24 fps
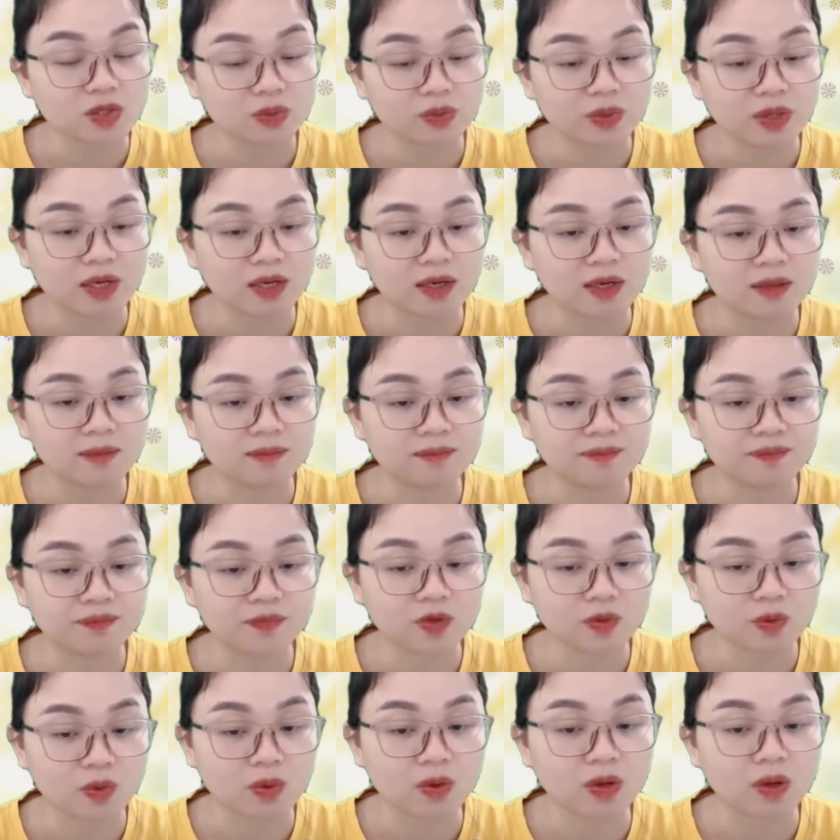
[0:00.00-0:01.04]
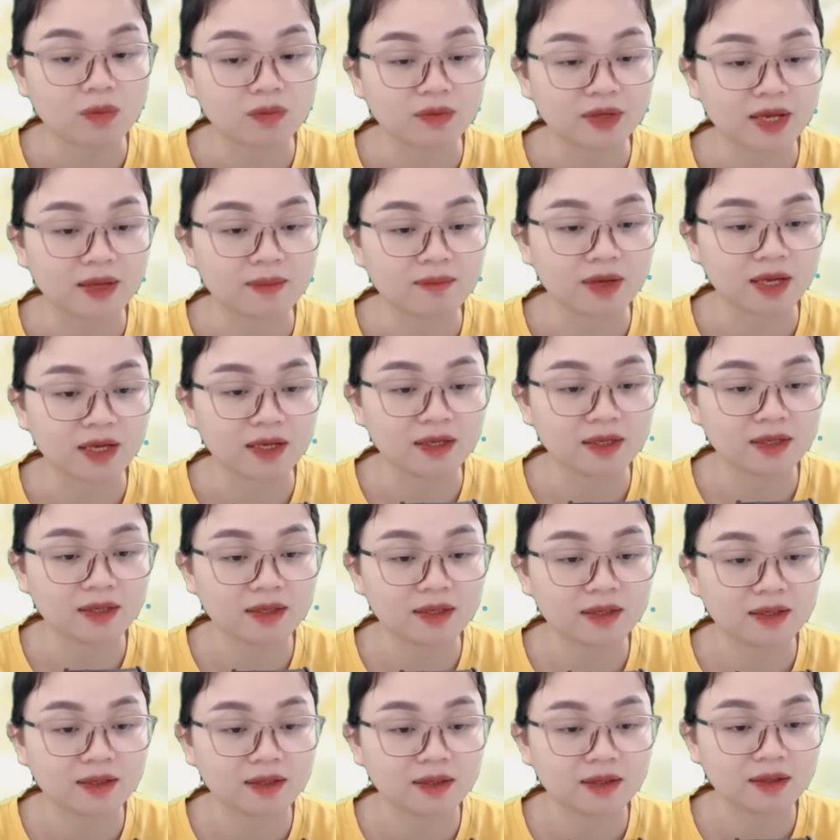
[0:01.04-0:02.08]
Anh gọi cho Tuệ Lâm Nhưng cô không nghe
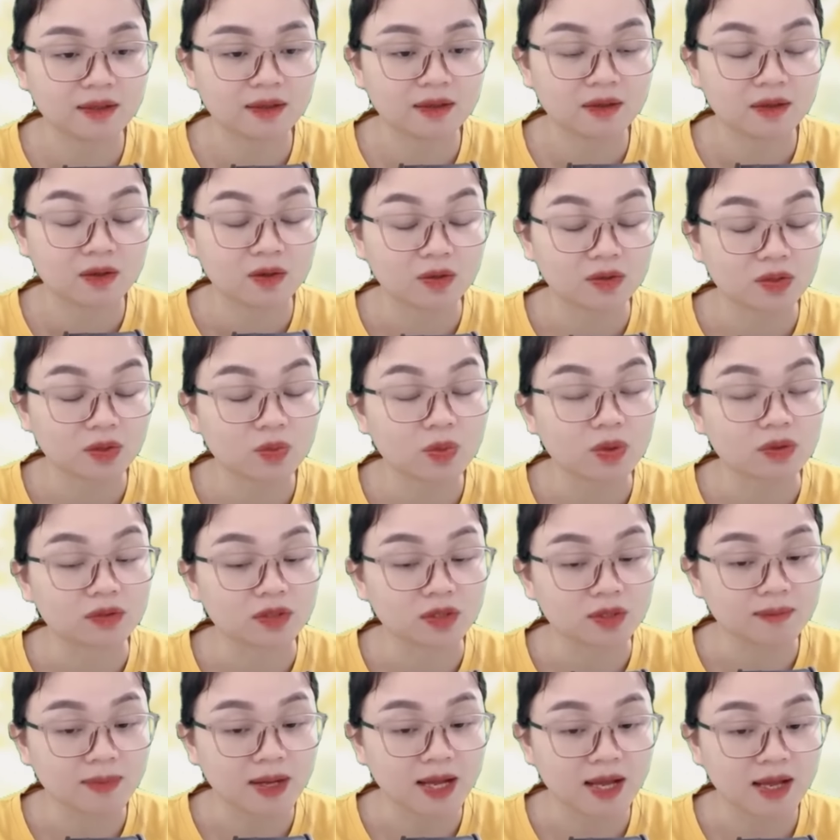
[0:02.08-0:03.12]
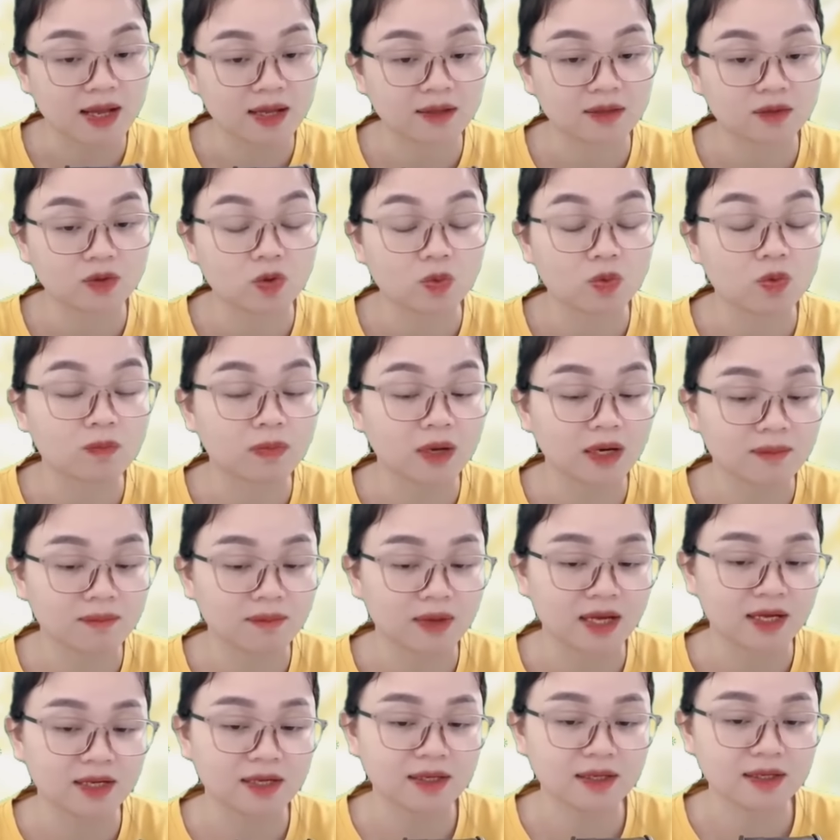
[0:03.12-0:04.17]
máy còn tới cuộc thứ ba cô
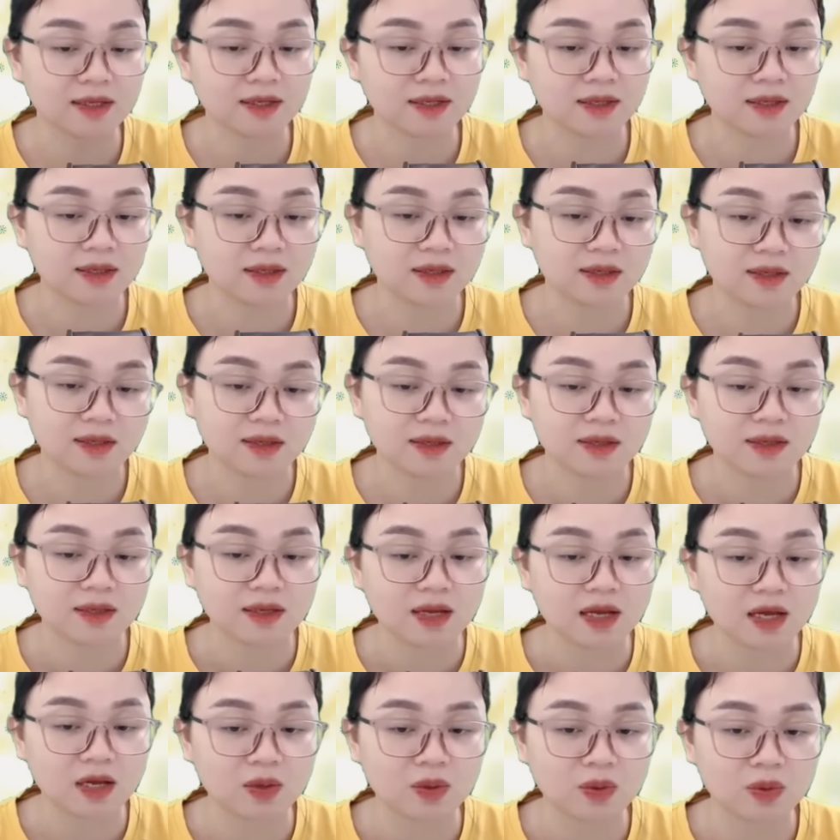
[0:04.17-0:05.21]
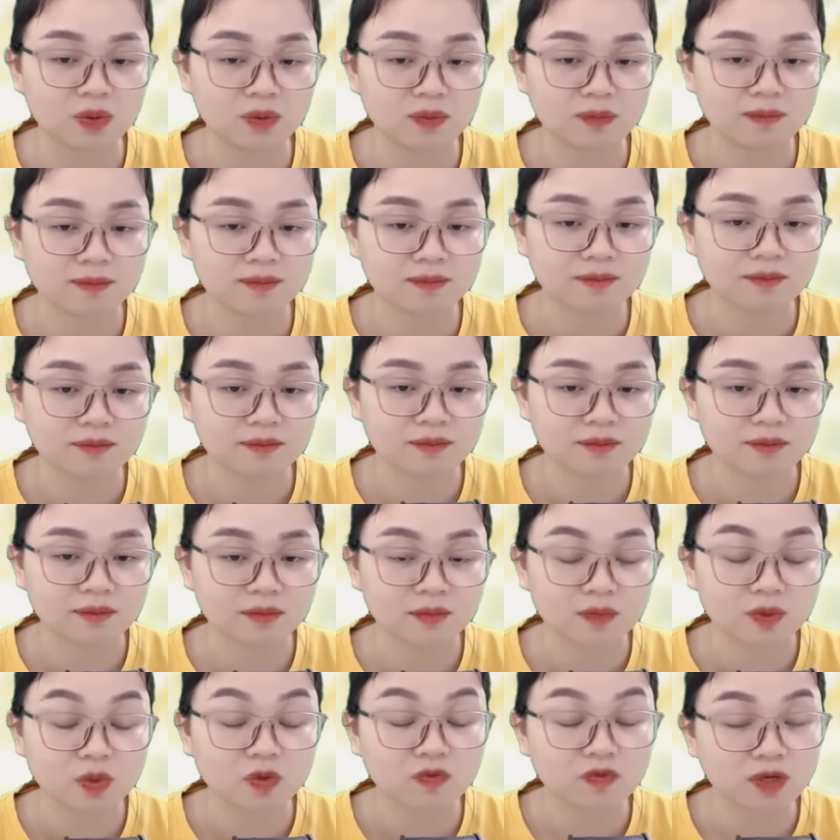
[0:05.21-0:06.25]
cũng bắt máy Alo
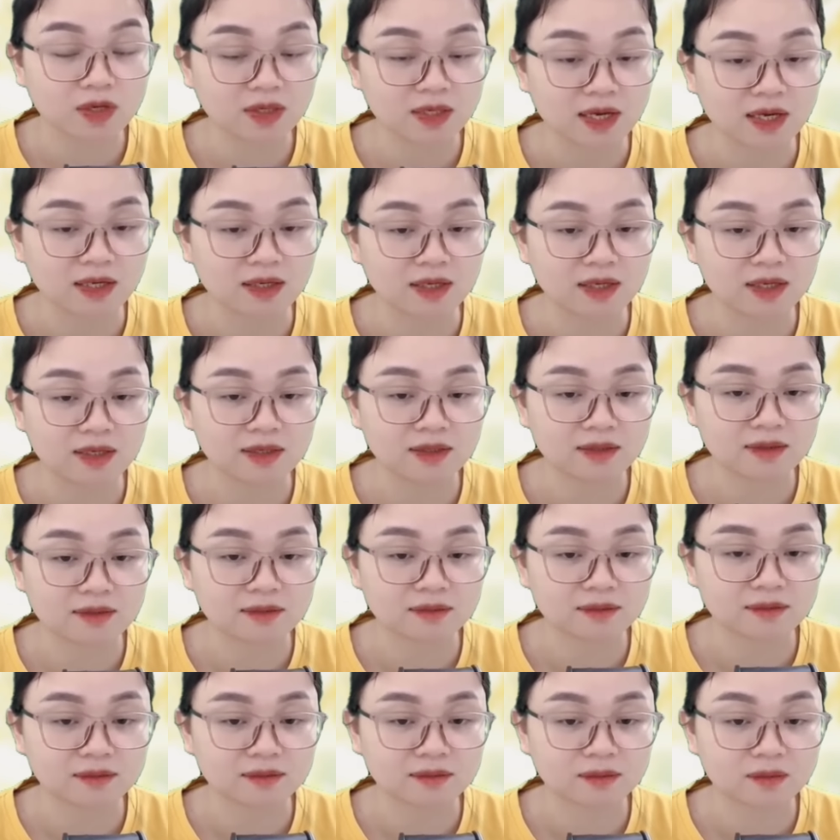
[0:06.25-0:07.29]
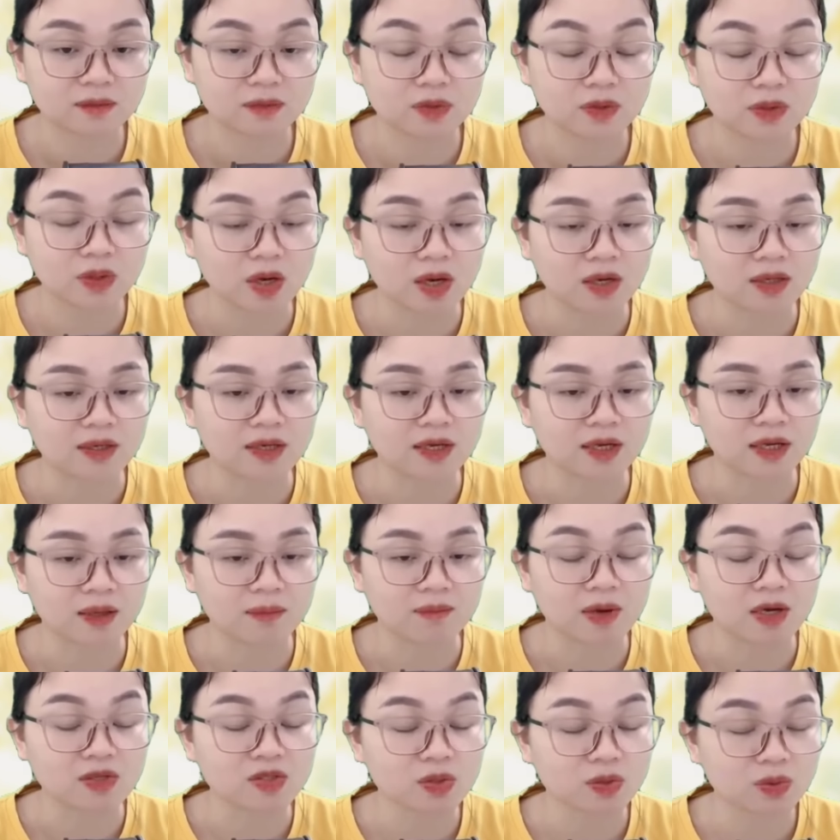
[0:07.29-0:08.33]
Tôi Vương Đằng đây Tôi
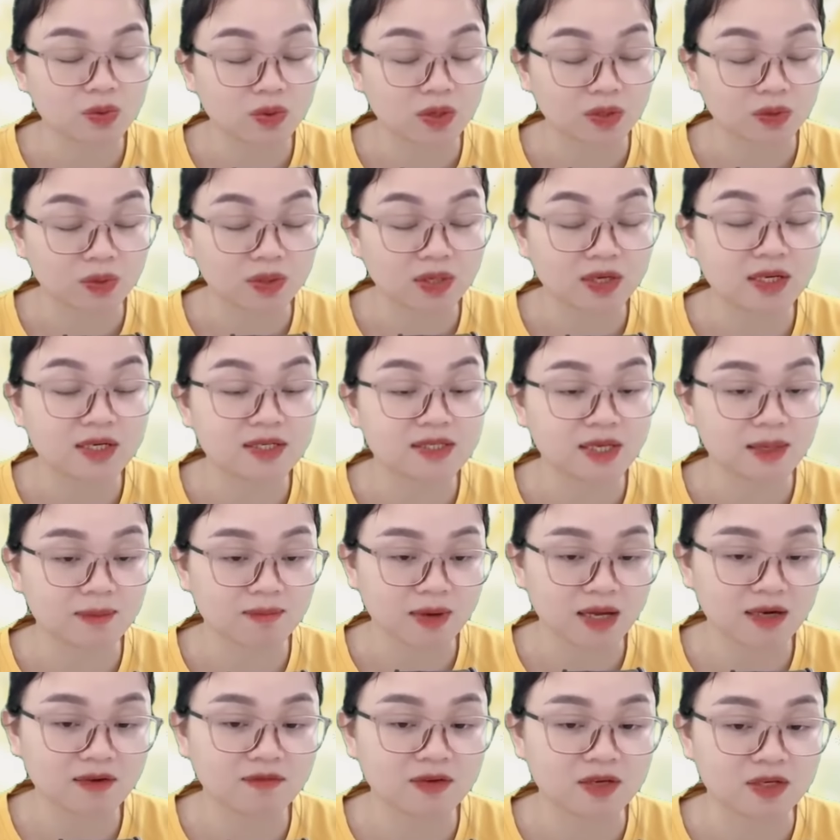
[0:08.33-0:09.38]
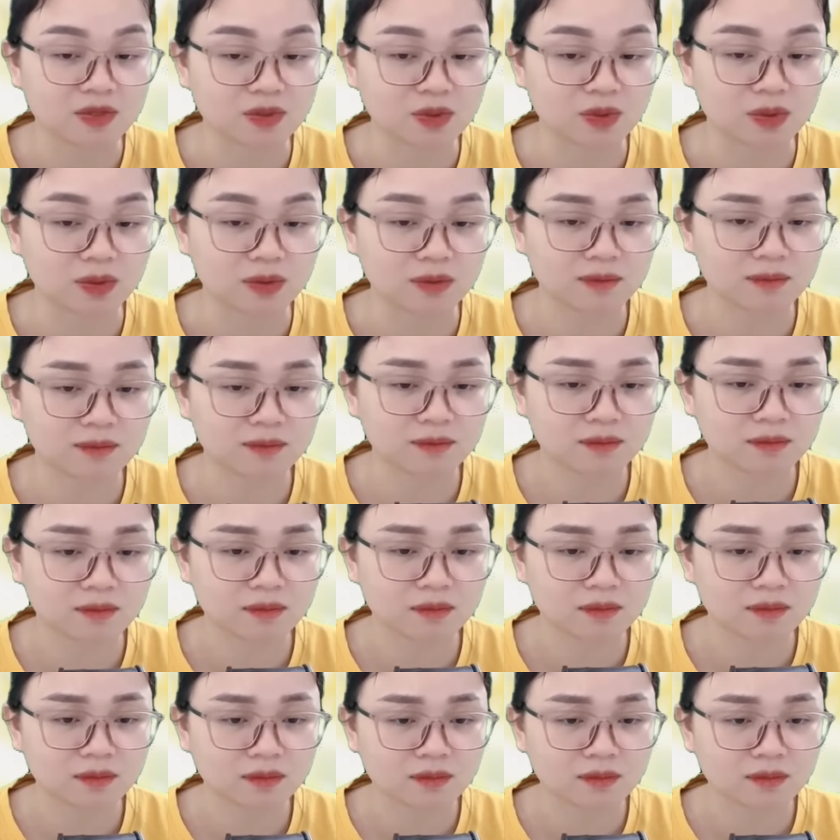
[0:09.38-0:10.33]
gọi để báo cho cô là tôi đi đi xem mắt về rồi